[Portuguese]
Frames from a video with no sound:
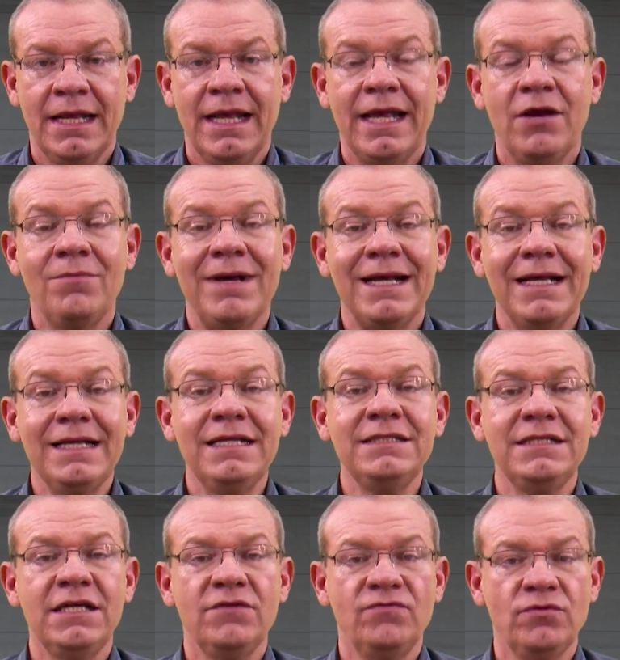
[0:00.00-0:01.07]
É uma
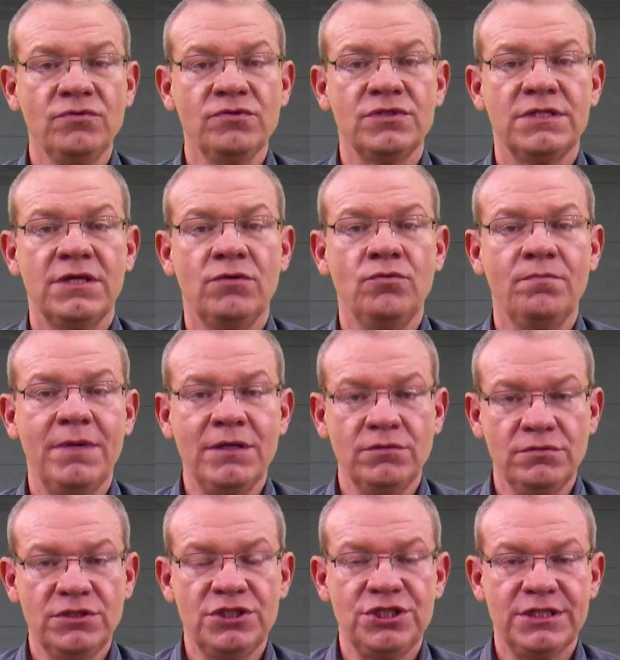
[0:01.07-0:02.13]
grande revolução o
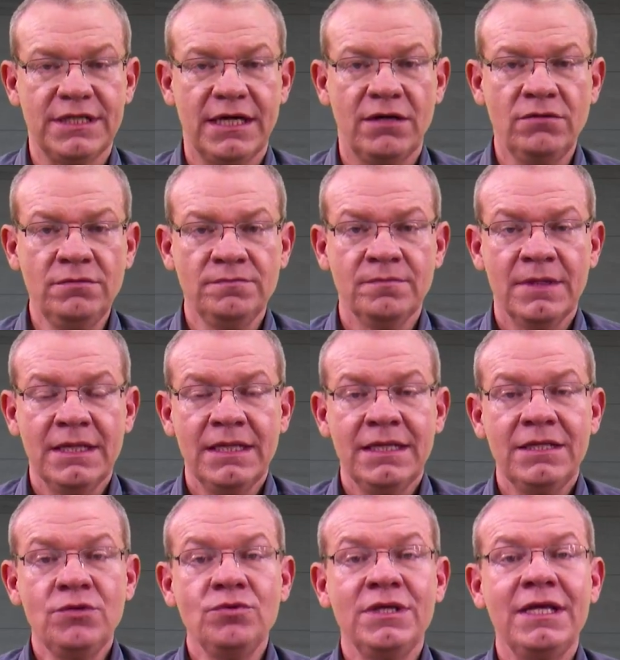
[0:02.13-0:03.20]
banco digital
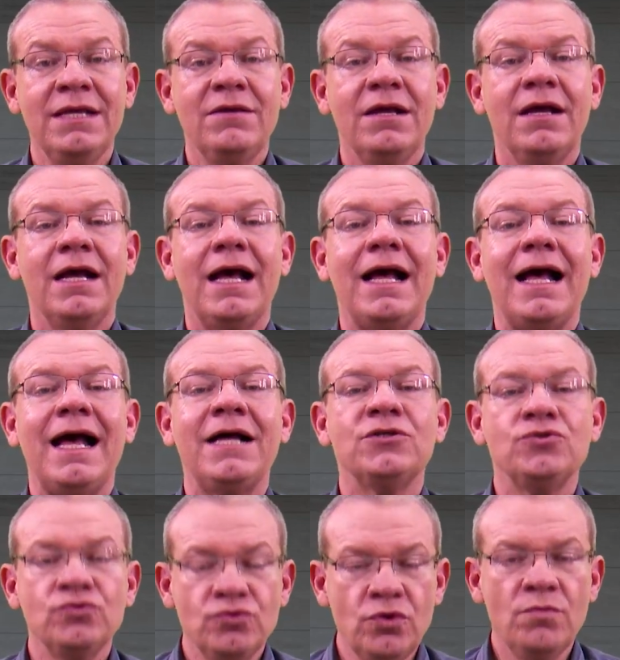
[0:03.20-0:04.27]
e o que
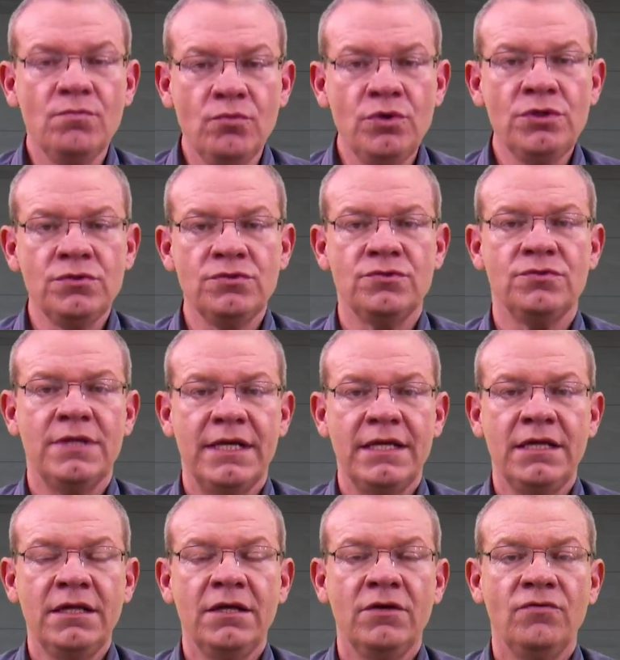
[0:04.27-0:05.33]
ajudou muito isso
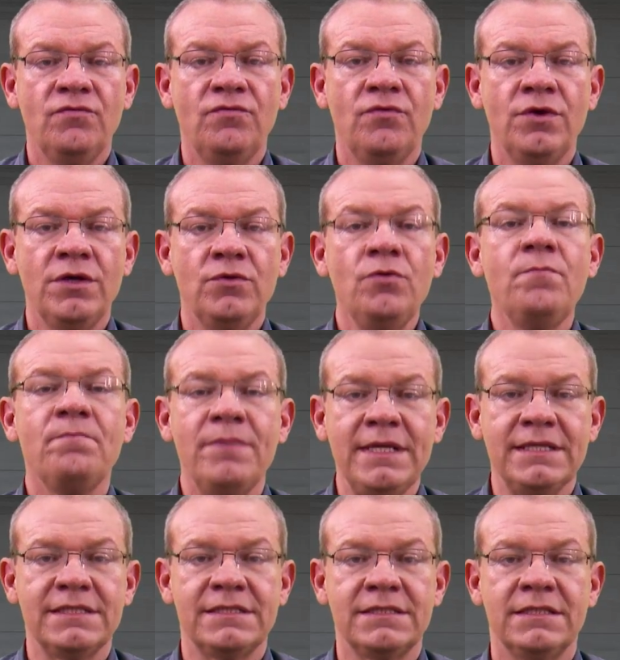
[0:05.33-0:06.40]
daí foi o
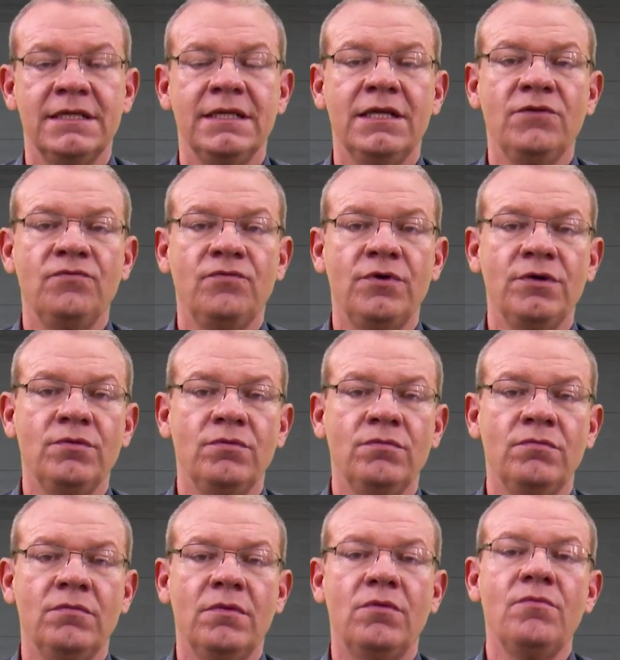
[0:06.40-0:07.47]
Pix, que foi
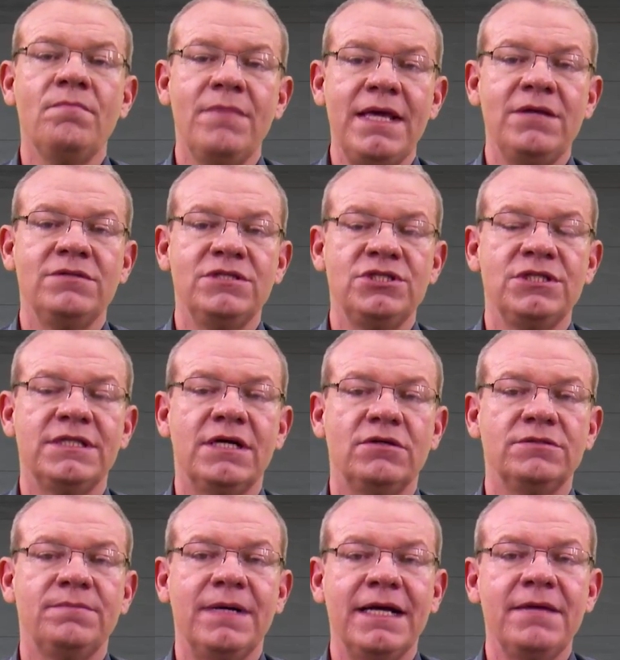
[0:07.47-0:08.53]
um, um meio digital
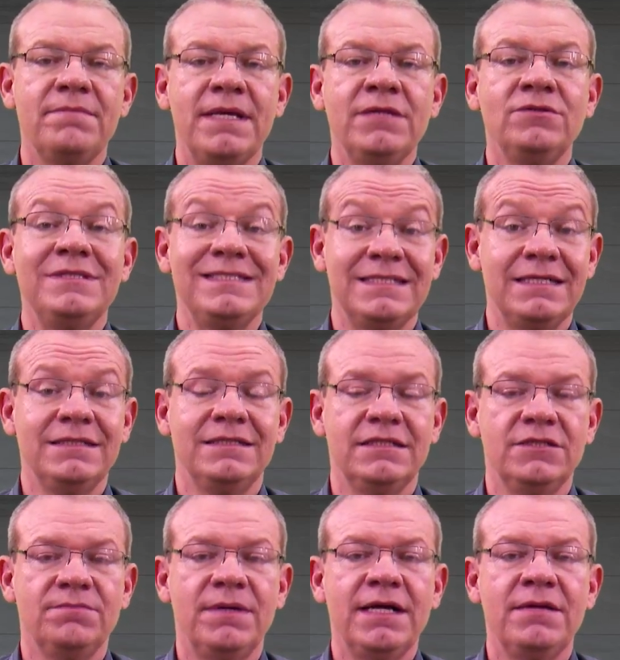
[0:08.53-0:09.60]
de pagamento,
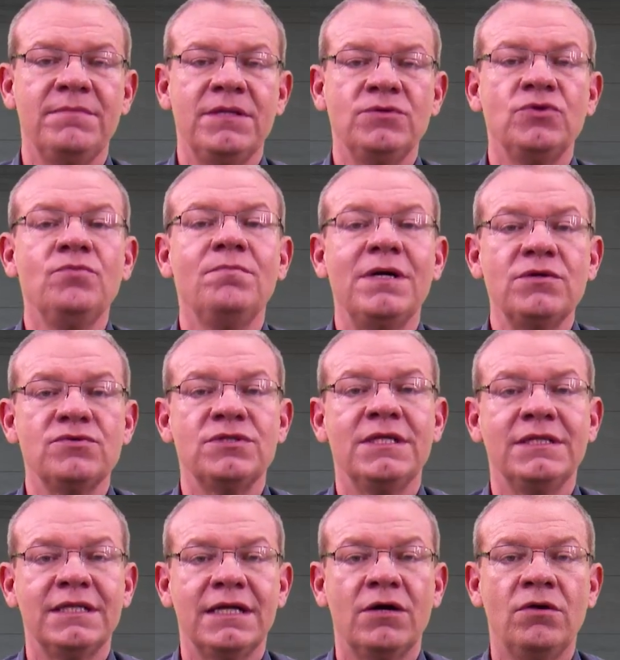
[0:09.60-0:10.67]
instantâneo de pagamento, que o Banco
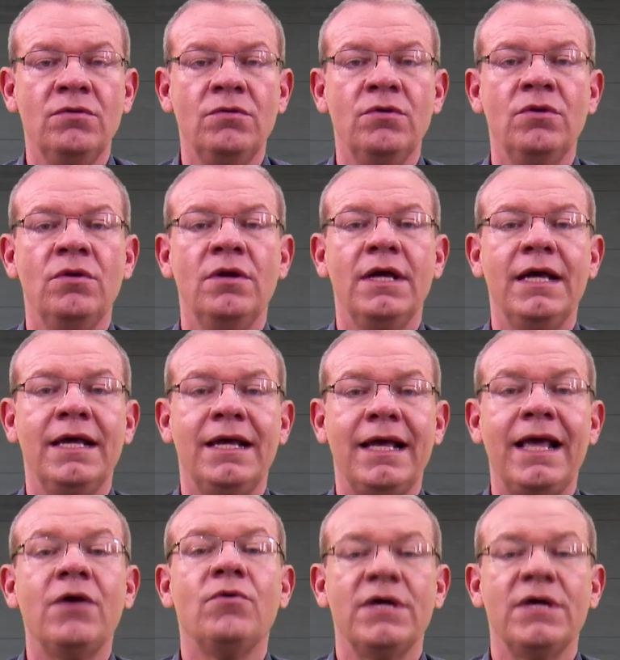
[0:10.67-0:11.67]
Central é, é o